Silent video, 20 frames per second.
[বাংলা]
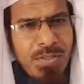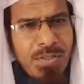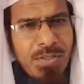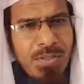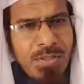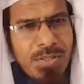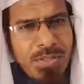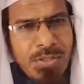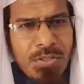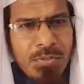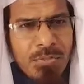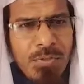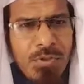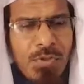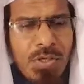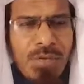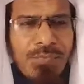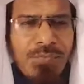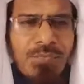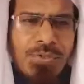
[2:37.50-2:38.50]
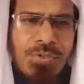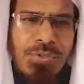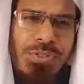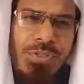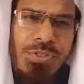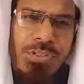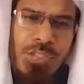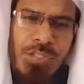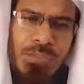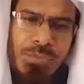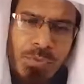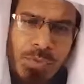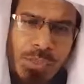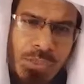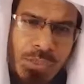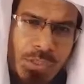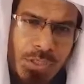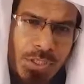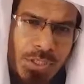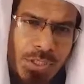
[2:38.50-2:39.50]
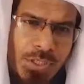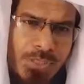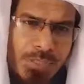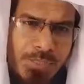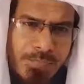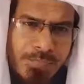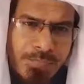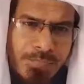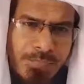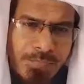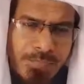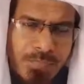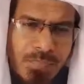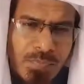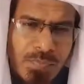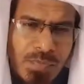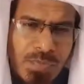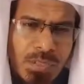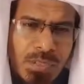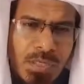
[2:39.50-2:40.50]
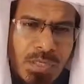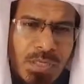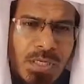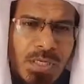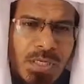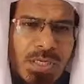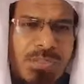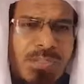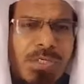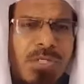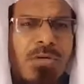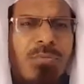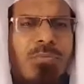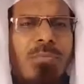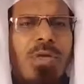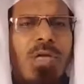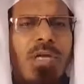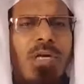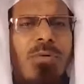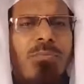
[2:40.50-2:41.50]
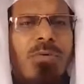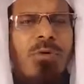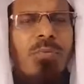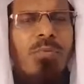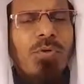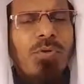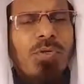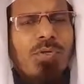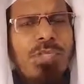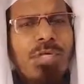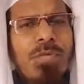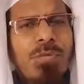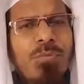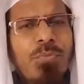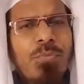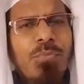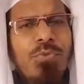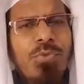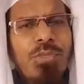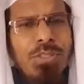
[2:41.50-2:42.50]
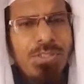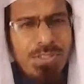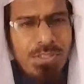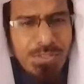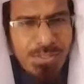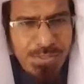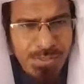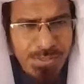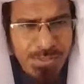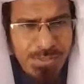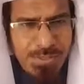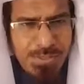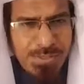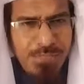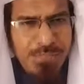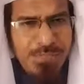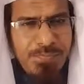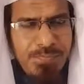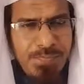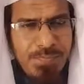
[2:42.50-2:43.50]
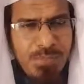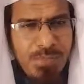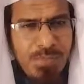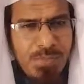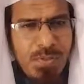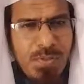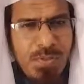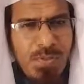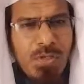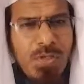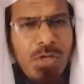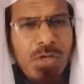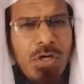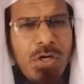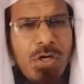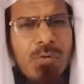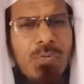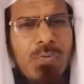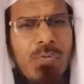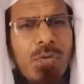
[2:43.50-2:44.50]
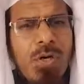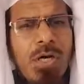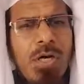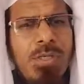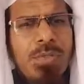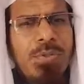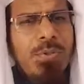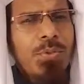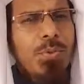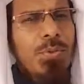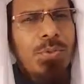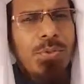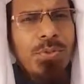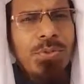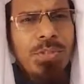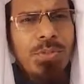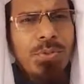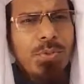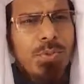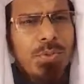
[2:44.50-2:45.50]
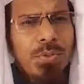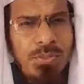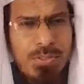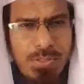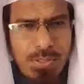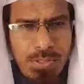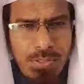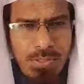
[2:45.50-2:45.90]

কিন্তু বড় আফসোসের সাথে বলতে হয় আজকে আমরা এমন পর্যায়ে পৌঁছে গেছি অপরাধ করতে করতে